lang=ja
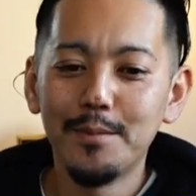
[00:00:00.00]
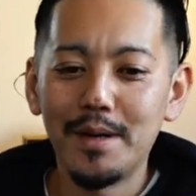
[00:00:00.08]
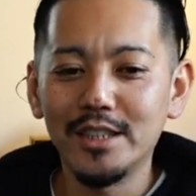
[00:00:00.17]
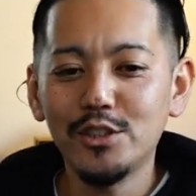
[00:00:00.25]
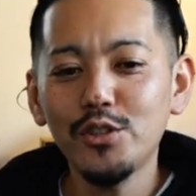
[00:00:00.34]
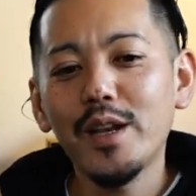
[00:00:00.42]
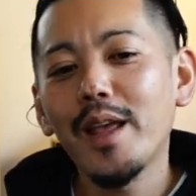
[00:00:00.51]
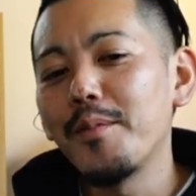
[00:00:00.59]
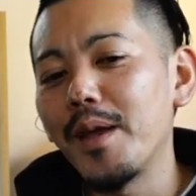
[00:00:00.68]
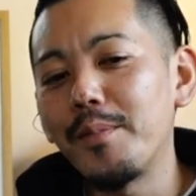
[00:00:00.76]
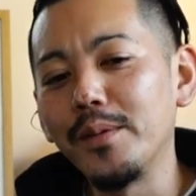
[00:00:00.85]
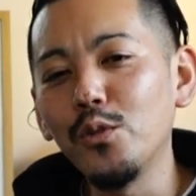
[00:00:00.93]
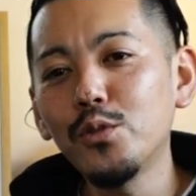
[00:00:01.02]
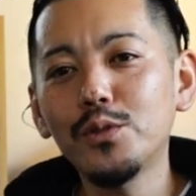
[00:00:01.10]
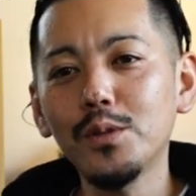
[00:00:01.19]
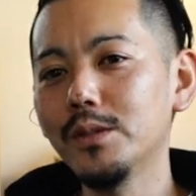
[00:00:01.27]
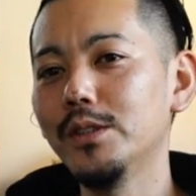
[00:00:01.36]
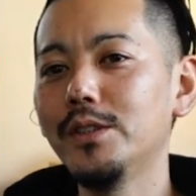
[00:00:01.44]
まあ、ちょっとね、やっぱ独
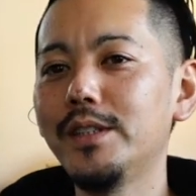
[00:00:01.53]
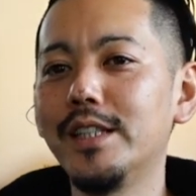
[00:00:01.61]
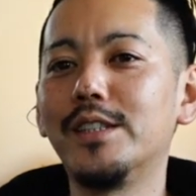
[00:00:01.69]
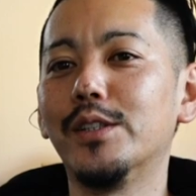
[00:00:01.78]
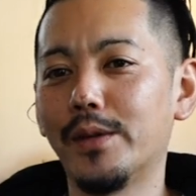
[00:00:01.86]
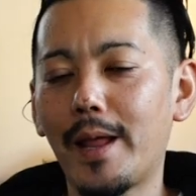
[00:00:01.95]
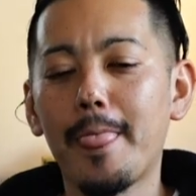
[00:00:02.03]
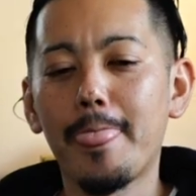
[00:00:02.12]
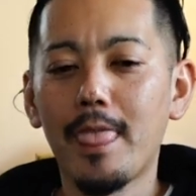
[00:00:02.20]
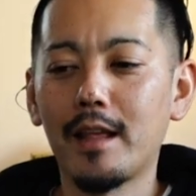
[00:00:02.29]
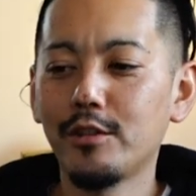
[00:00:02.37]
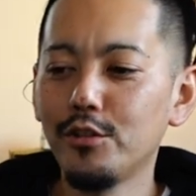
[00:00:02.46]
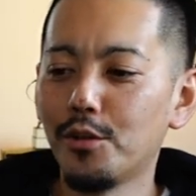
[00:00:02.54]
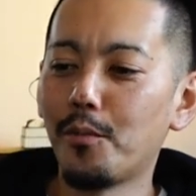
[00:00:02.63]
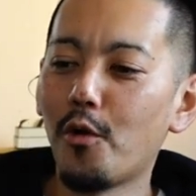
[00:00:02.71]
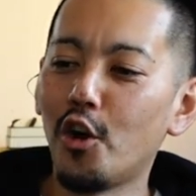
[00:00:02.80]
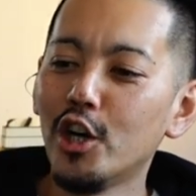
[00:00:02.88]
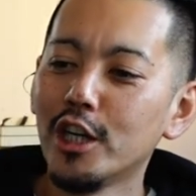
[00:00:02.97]
特ですよね。っていうの
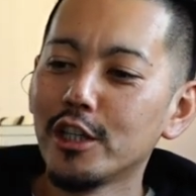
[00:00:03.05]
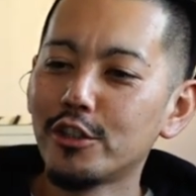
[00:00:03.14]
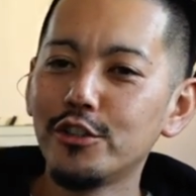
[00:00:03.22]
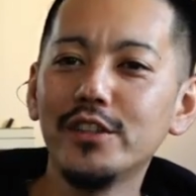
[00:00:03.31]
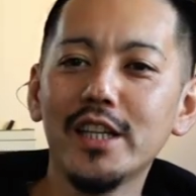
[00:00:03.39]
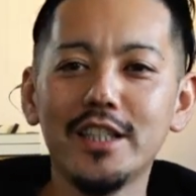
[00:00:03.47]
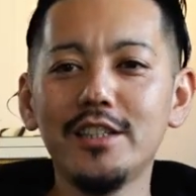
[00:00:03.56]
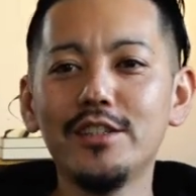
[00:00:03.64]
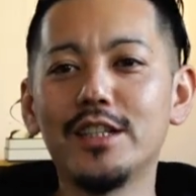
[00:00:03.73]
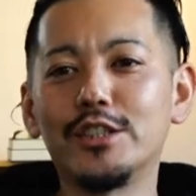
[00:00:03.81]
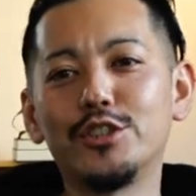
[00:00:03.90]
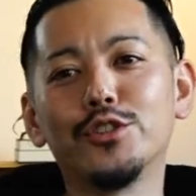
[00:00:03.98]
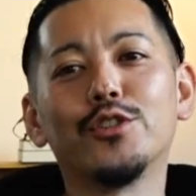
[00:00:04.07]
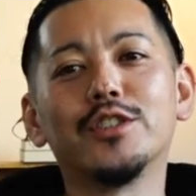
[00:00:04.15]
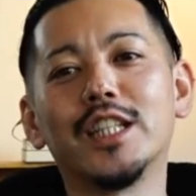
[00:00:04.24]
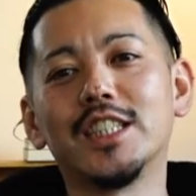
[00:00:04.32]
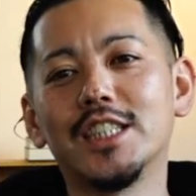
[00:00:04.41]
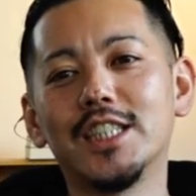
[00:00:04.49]
も、旧暦っていうのは中
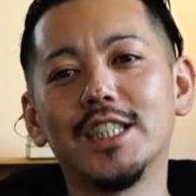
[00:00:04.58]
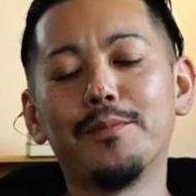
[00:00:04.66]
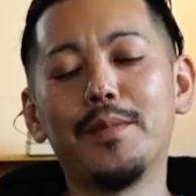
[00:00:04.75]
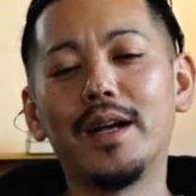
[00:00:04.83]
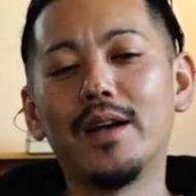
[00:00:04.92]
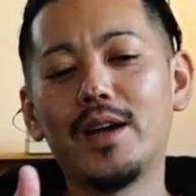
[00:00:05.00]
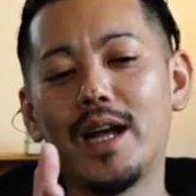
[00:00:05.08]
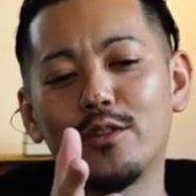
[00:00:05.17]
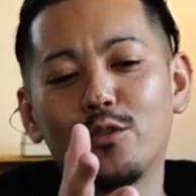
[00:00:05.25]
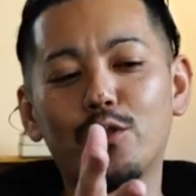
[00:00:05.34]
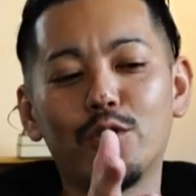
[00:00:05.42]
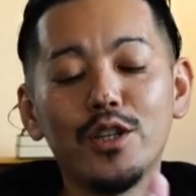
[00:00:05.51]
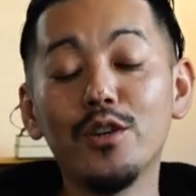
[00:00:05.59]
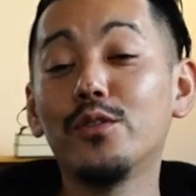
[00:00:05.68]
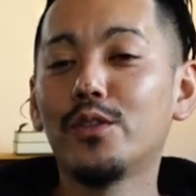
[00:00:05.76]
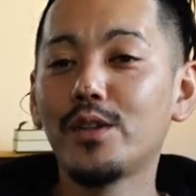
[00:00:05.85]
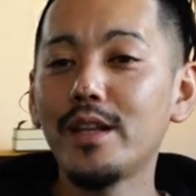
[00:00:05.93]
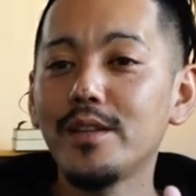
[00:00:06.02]
国だし、まあ、あの、この日
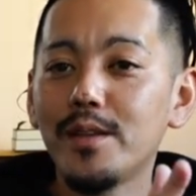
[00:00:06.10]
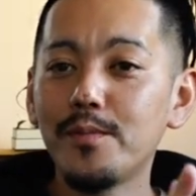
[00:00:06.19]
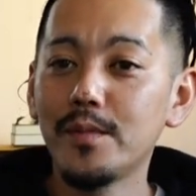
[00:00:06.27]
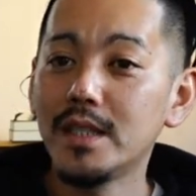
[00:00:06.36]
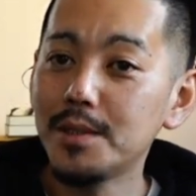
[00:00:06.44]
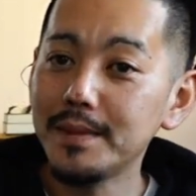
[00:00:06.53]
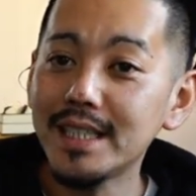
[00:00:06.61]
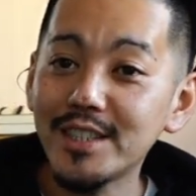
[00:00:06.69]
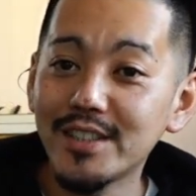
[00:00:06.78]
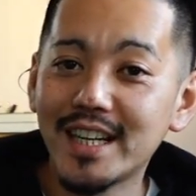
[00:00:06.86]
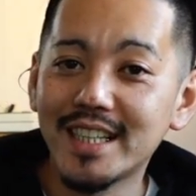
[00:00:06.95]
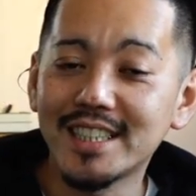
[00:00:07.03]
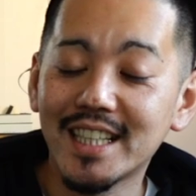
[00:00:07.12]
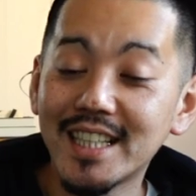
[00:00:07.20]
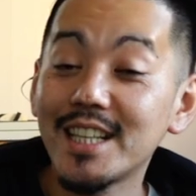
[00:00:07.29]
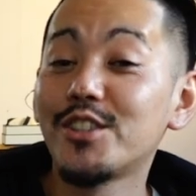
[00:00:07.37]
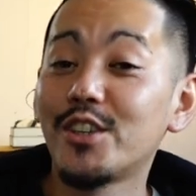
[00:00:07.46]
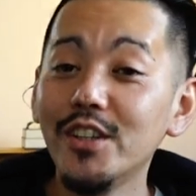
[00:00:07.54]
本のね、一番最初に話した
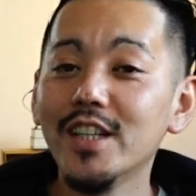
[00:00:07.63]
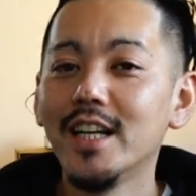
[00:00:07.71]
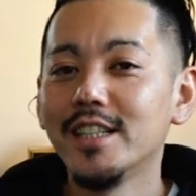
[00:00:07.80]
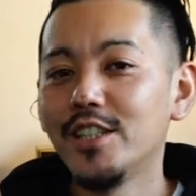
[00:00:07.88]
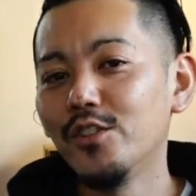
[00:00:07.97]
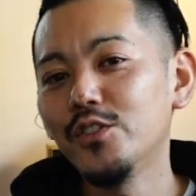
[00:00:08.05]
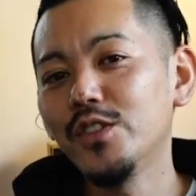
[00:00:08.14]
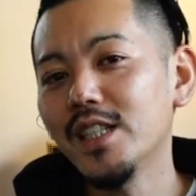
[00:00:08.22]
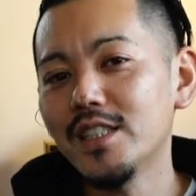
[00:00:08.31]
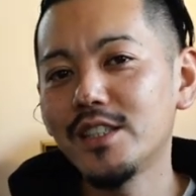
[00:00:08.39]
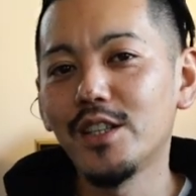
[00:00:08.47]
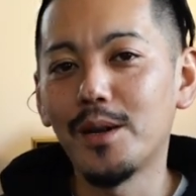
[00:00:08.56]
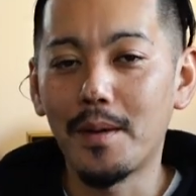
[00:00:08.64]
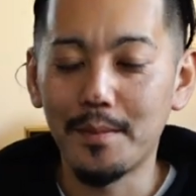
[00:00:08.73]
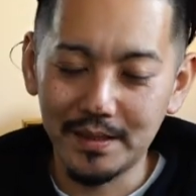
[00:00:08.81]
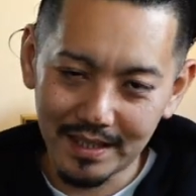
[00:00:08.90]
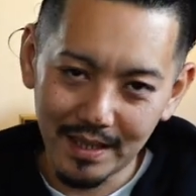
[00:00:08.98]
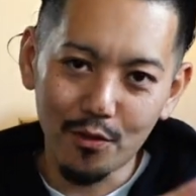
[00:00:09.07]
最初の日本のやつっていうのは、
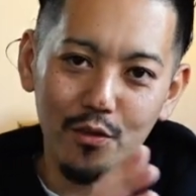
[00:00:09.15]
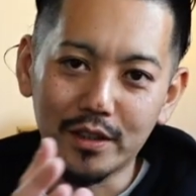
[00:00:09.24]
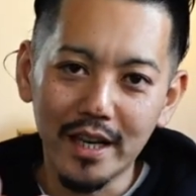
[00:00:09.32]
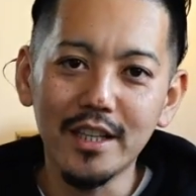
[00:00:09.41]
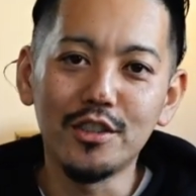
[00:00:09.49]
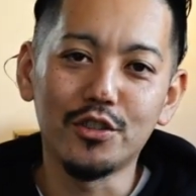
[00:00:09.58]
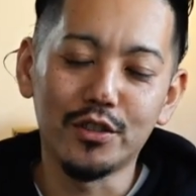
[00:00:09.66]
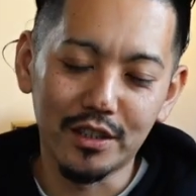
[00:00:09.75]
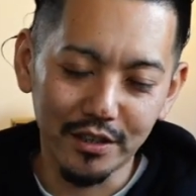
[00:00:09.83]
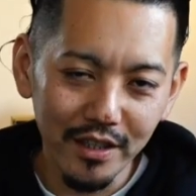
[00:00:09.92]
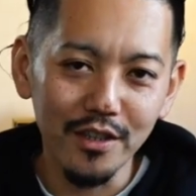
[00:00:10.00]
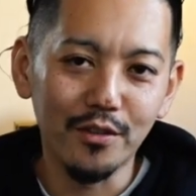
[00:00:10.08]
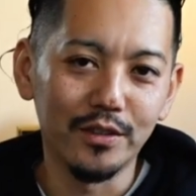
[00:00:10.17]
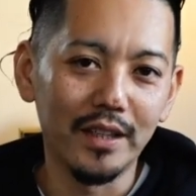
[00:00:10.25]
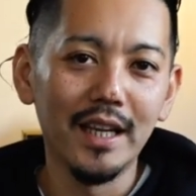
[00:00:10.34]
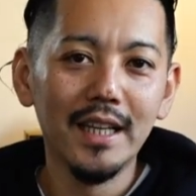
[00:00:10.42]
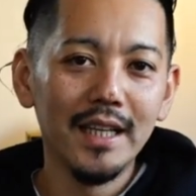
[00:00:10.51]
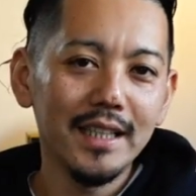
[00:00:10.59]
まあ、全国ね、一緒ですよね、日本
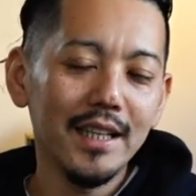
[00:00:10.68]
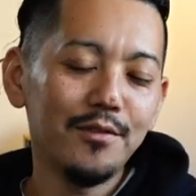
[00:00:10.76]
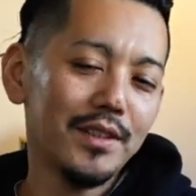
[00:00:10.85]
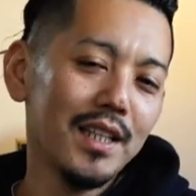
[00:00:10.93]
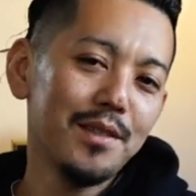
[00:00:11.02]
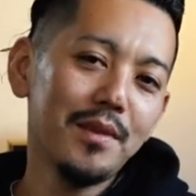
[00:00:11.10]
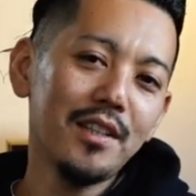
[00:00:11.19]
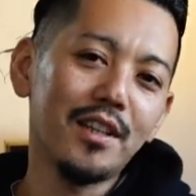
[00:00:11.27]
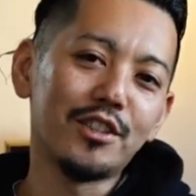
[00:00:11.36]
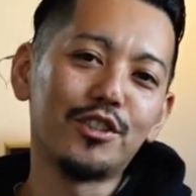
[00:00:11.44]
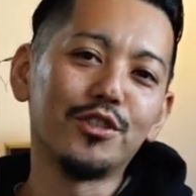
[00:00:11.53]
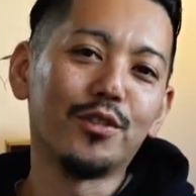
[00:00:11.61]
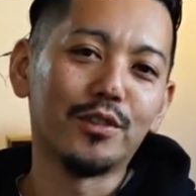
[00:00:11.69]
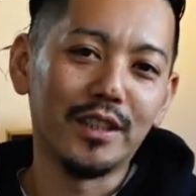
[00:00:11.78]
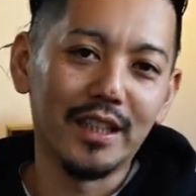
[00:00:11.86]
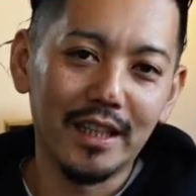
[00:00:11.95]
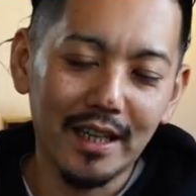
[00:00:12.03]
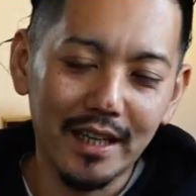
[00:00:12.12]
で。で、二つ目っていうのは中
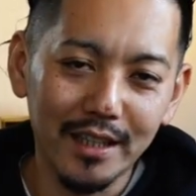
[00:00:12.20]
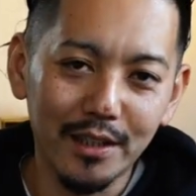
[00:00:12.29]
国でやられ